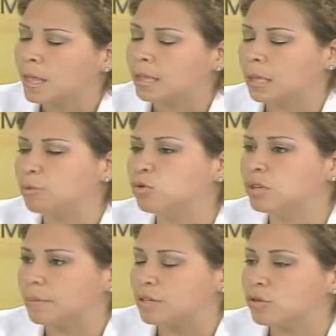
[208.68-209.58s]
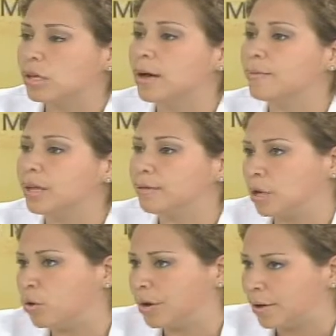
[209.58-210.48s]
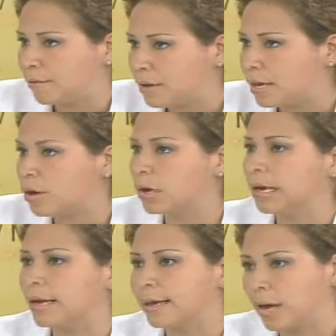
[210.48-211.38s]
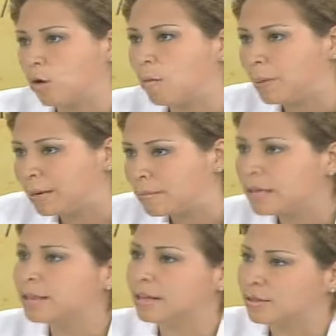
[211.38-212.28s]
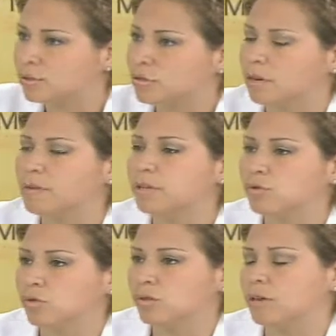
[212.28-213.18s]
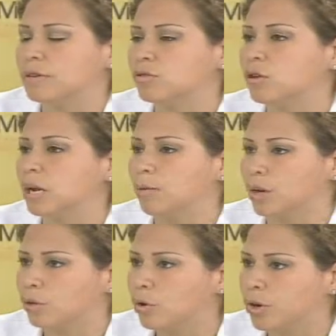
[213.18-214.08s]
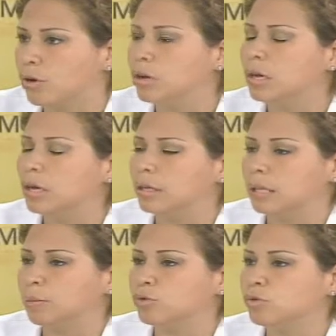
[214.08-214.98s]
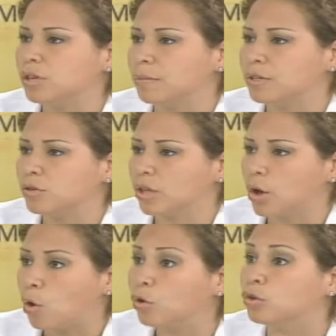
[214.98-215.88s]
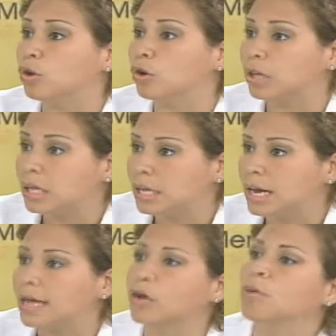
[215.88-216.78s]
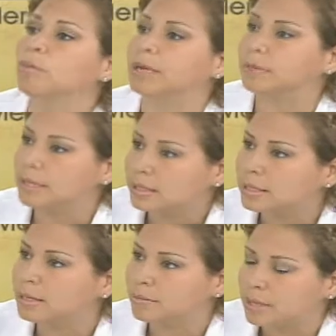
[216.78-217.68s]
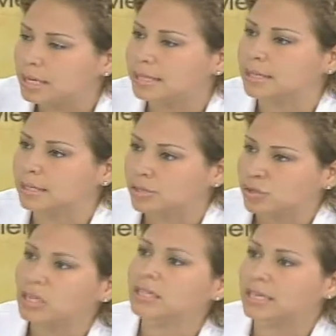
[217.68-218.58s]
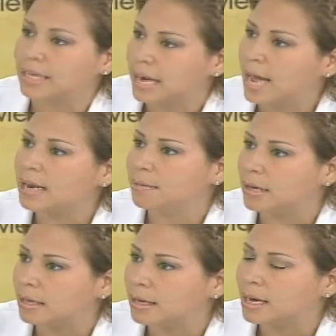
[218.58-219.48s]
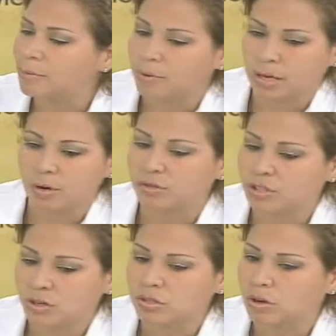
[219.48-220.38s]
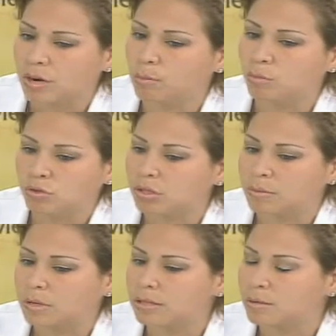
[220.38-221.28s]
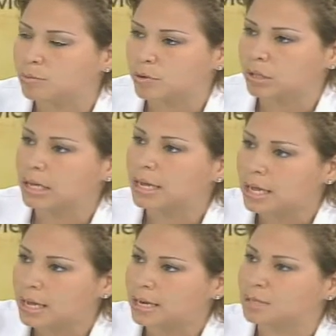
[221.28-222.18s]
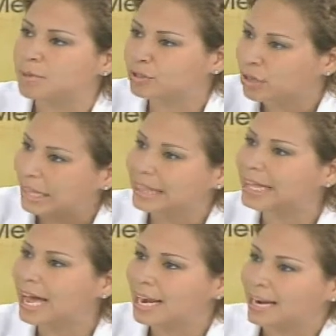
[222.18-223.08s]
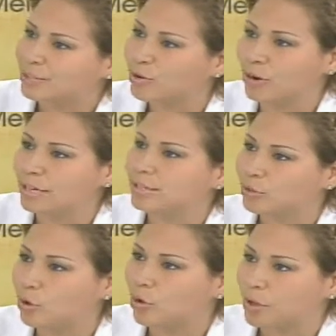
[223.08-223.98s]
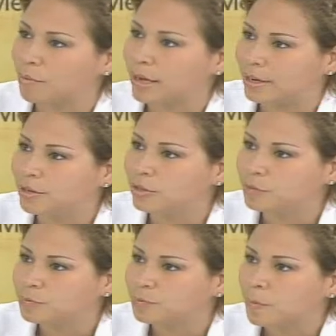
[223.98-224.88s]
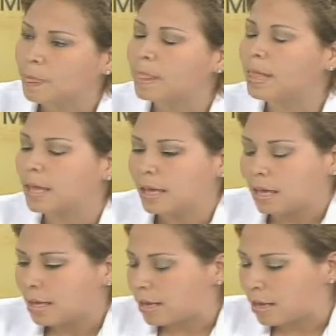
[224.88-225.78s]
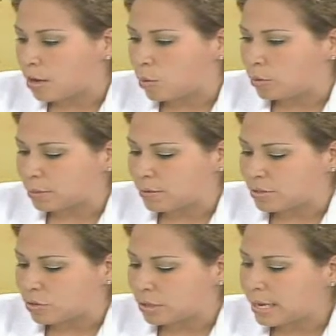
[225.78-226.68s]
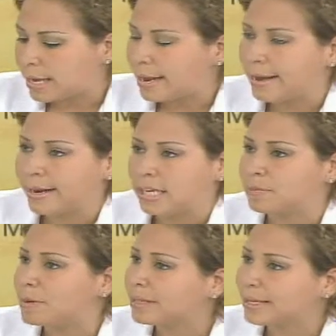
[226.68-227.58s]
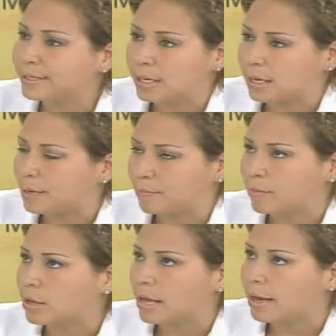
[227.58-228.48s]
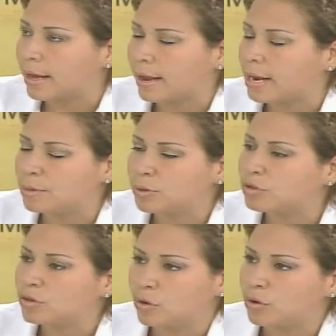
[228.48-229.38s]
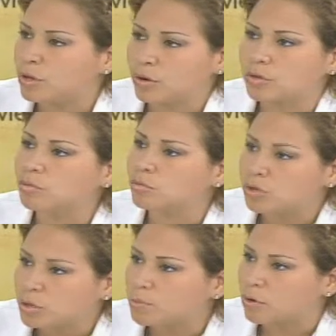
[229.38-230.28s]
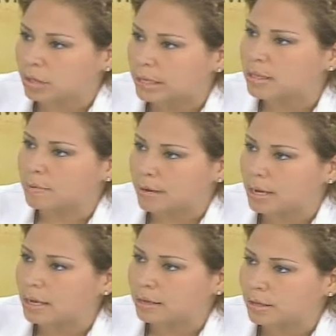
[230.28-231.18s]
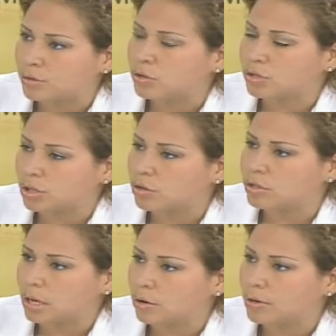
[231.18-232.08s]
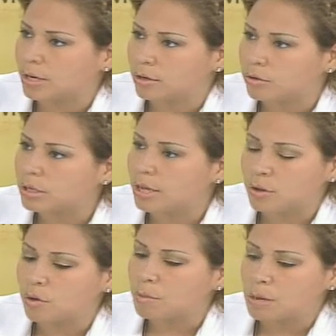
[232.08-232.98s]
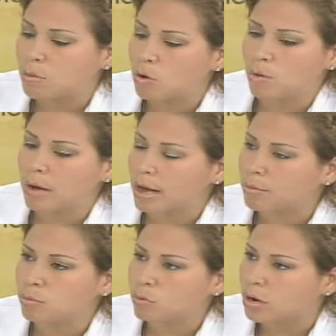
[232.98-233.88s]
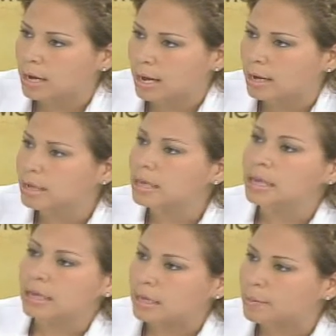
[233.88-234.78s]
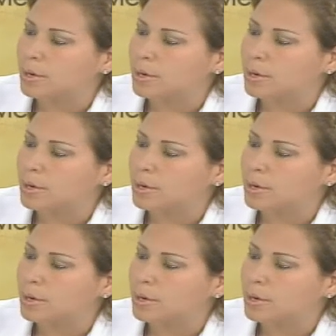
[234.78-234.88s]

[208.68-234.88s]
tenemos un servicio de, ecografía que complementa estos servicios, un servicio de laboratorio, tenemos un servicio de odontología que complementa también esta atención integral médica, porque a los chicos ahora mucho también les importa el aspecto dental, la sonrisa y todo lo demás, ¿no? Eh, como te mencioné, en las partes, em, en, el aspecto psicológico es muy importante para eh, esos chicos ahora, ¿no? Y ellos mismos van, buscan y